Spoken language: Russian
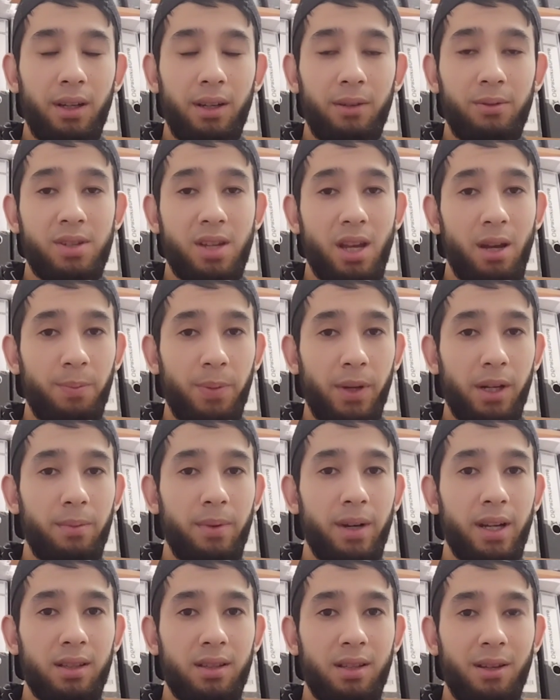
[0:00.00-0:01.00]
Вы сами
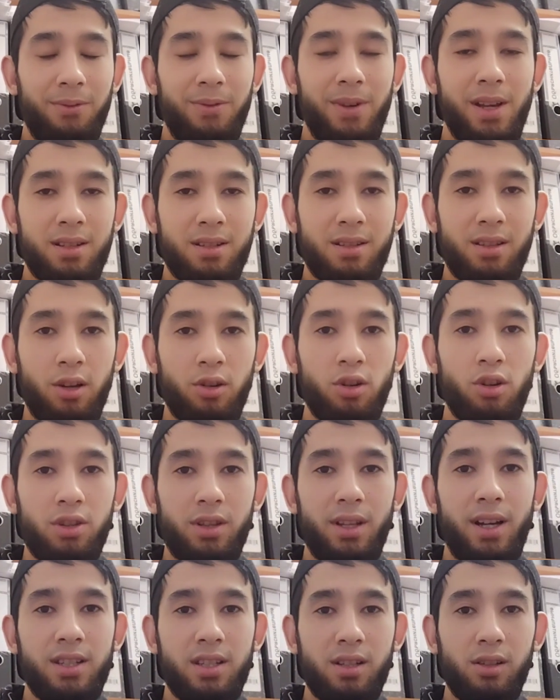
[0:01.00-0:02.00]
понимаете, весь народ
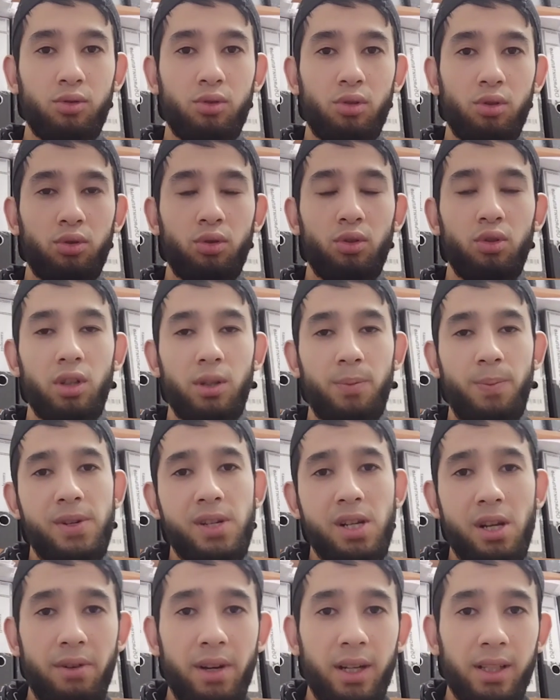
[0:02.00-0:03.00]
начал друг друга
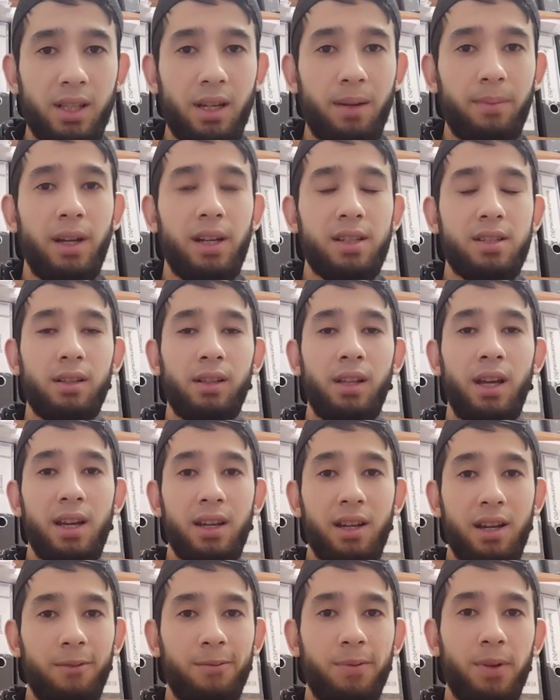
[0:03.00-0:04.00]
пищевать там, начал
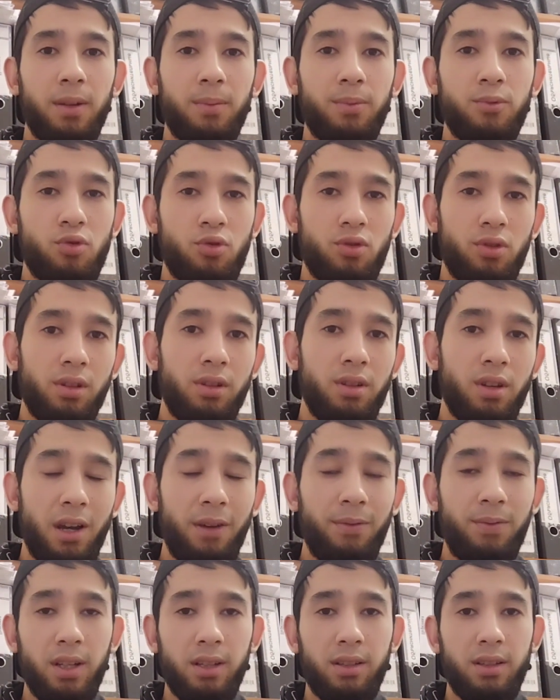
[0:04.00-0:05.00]
конфликт, не
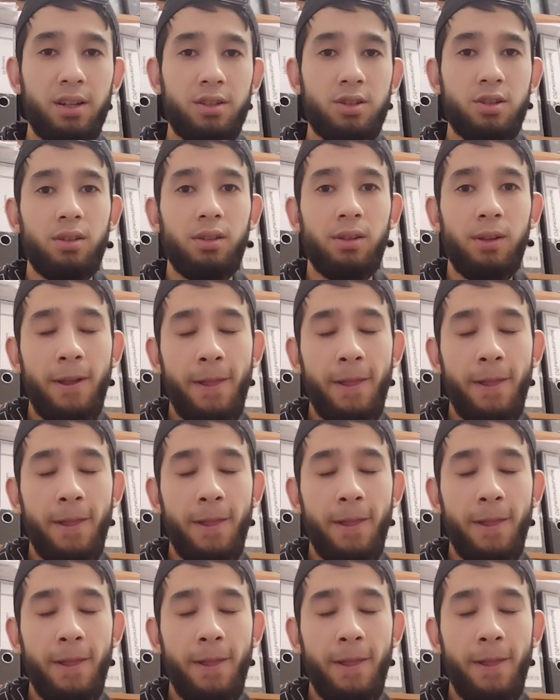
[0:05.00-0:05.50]
конфликт начал.